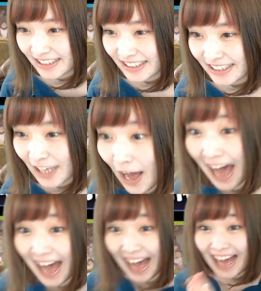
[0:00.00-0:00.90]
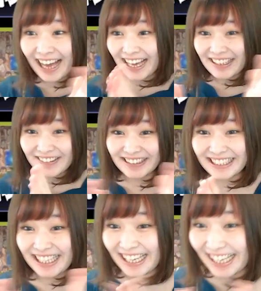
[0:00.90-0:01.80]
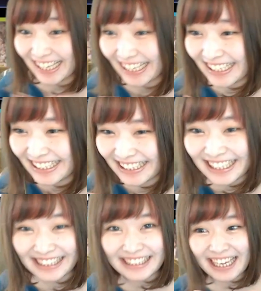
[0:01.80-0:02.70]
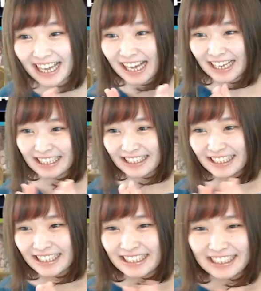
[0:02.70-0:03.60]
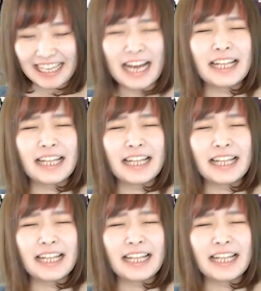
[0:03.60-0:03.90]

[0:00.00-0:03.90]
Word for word: あラキだやったいや